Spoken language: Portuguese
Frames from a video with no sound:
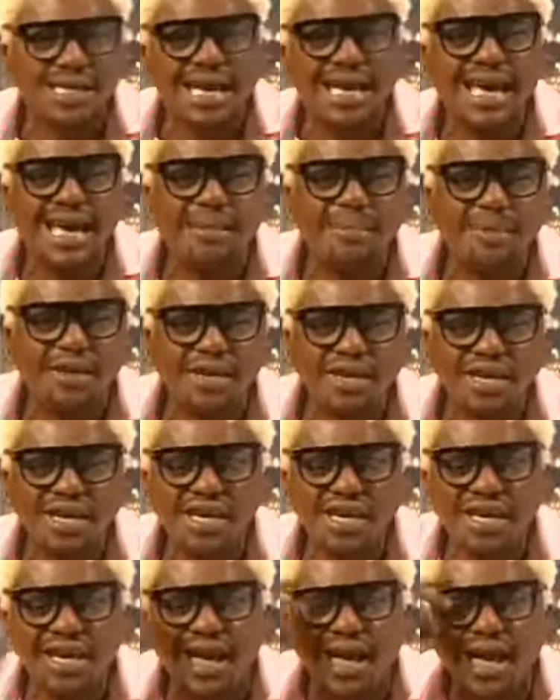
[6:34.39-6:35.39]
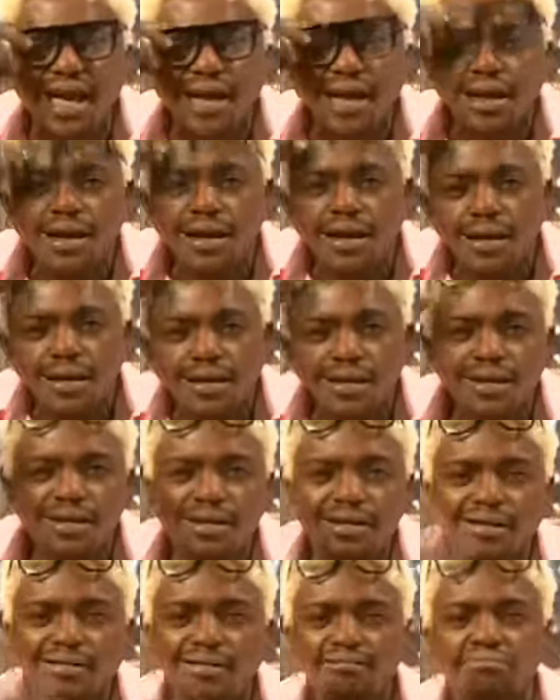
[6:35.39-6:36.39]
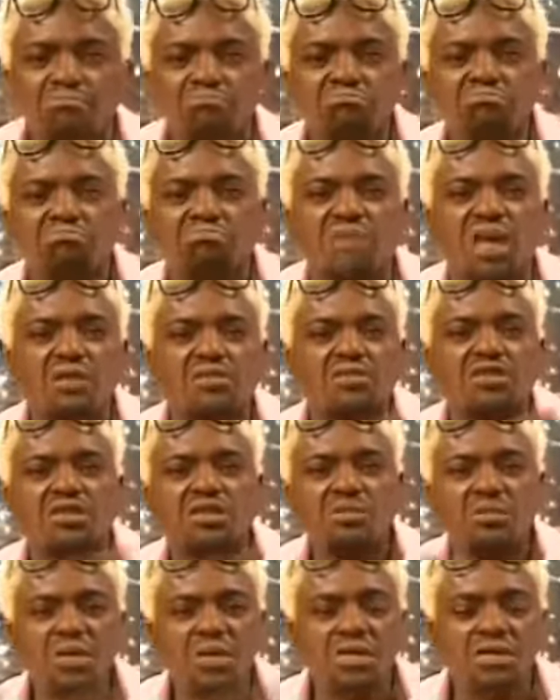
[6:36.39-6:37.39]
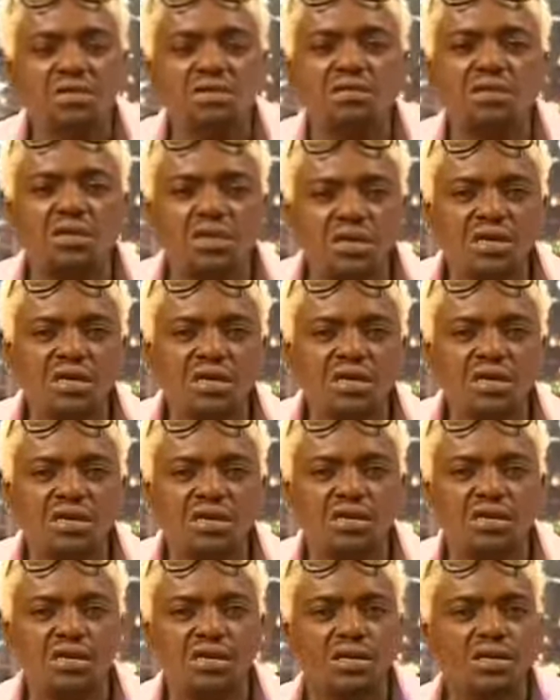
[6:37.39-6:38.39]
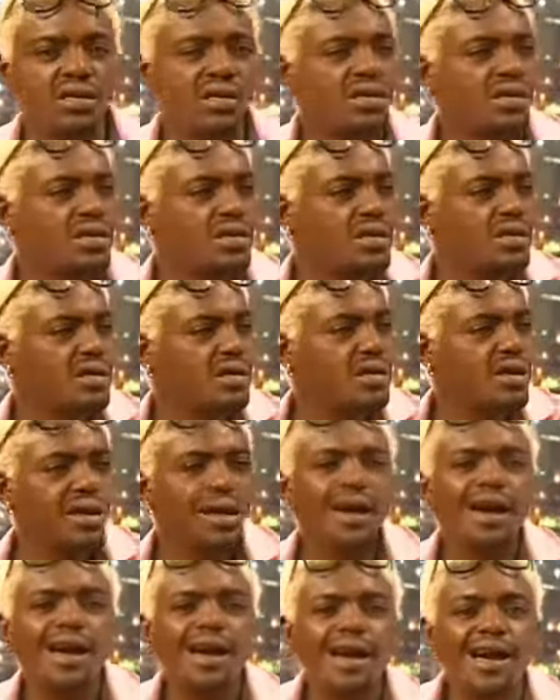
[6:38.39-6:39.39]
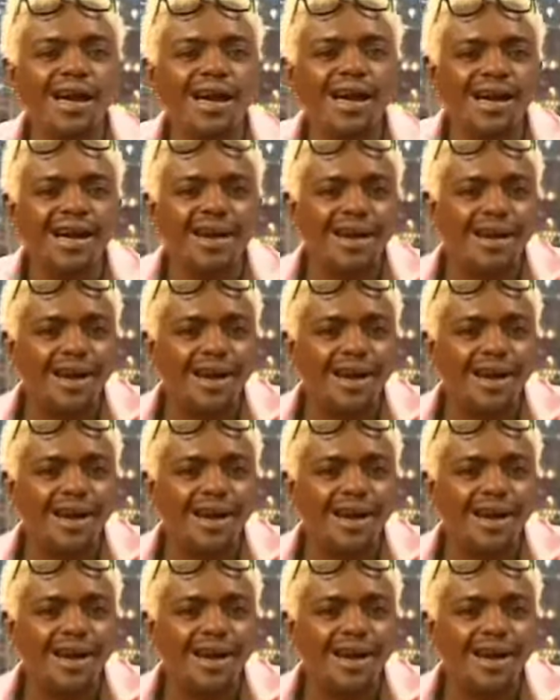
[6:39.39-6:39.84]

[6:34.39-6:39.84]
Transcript: DJ Amaniga! Ah, tão se mentir! Ah,